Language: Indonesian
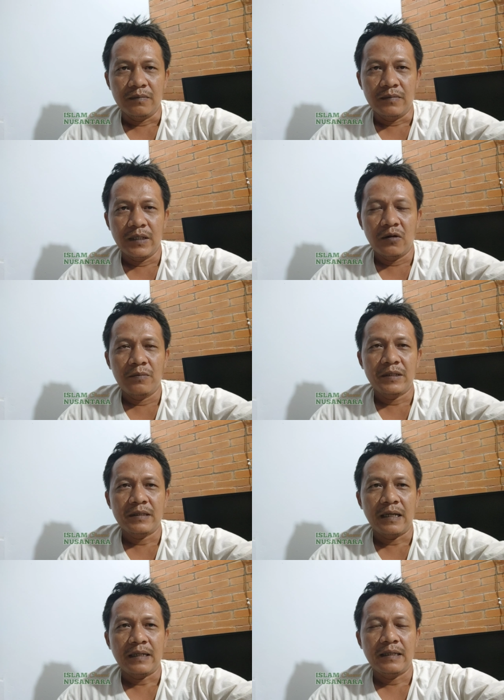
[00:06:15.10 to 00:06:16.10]

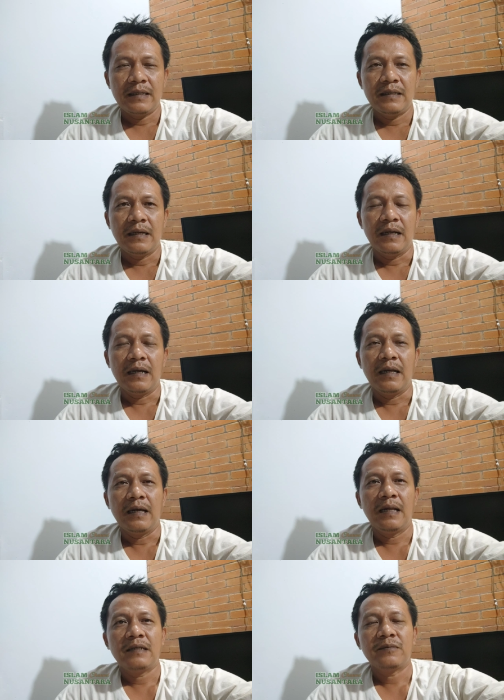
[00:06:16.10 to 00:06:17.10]
mengomentari
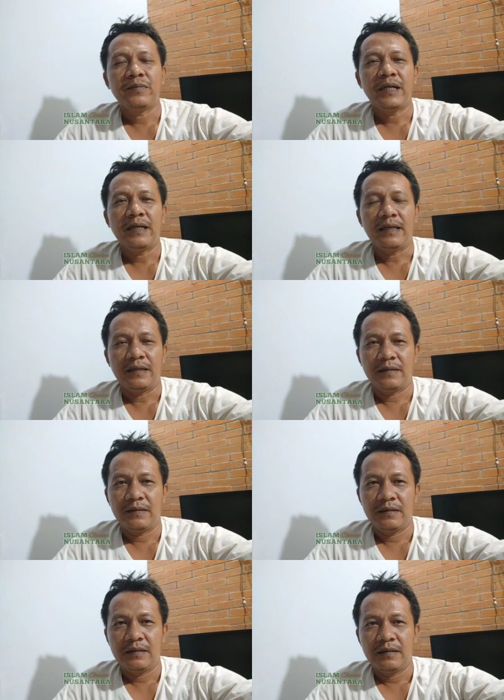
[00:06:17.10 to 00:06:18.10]
hal-hal sepele
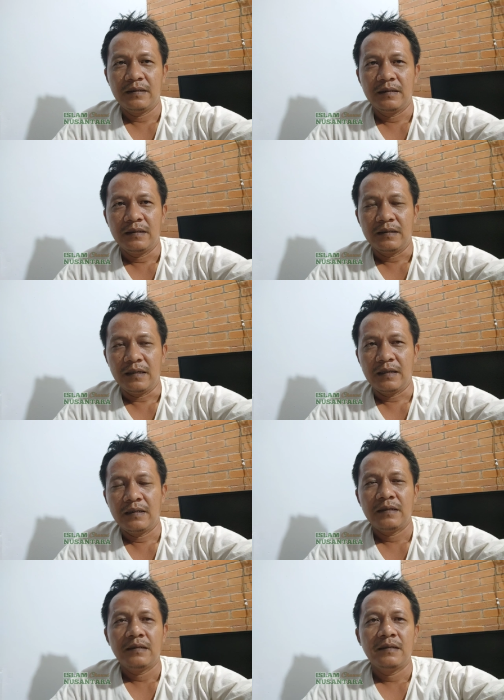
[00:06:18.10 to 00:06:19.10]

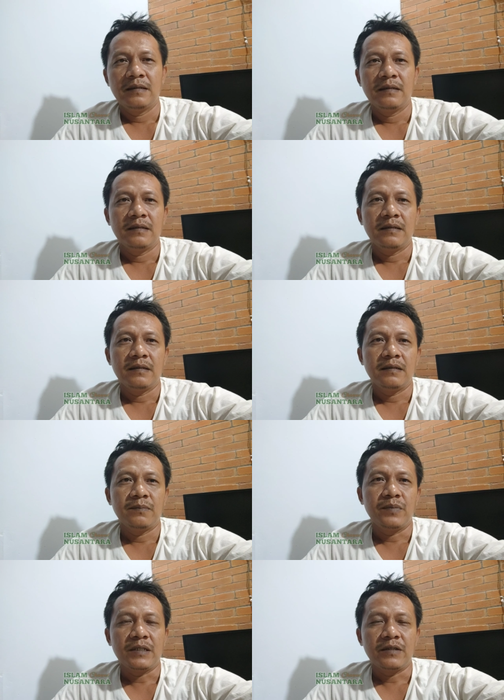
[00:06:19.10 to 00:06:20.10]
dan
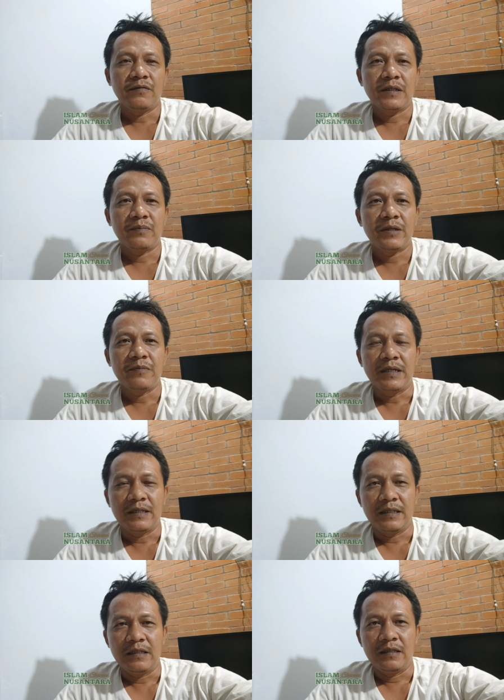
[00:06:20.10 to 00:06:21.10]
bersifat
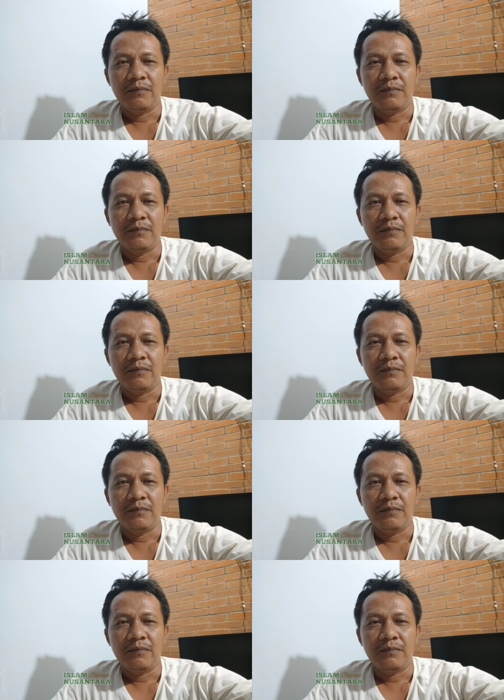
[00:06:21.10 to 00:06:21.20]
pribadi.